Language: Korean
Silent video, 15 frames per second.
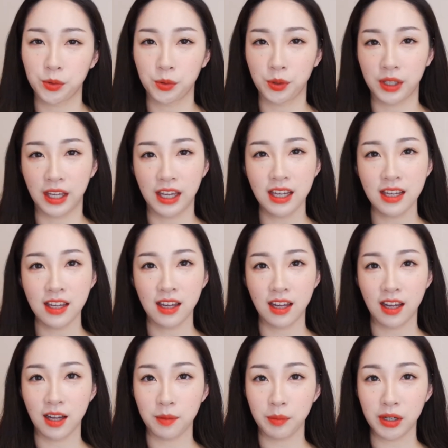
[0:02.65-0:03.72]
이렇게
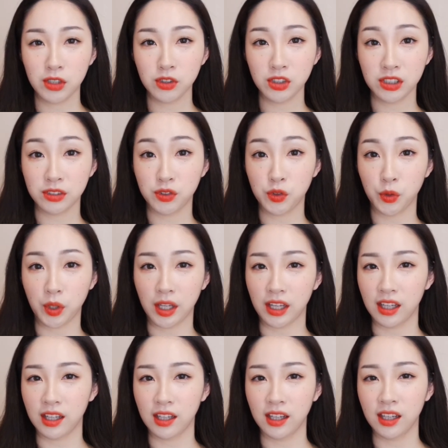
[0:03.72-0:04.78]
파우치
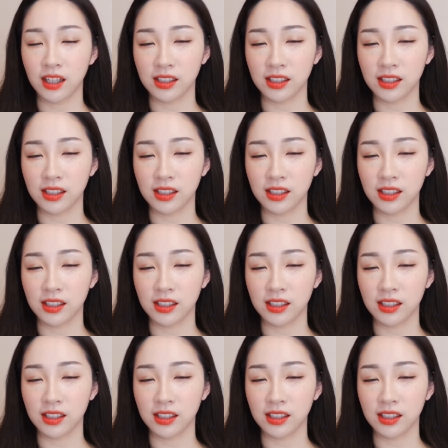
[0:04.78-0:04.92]
속에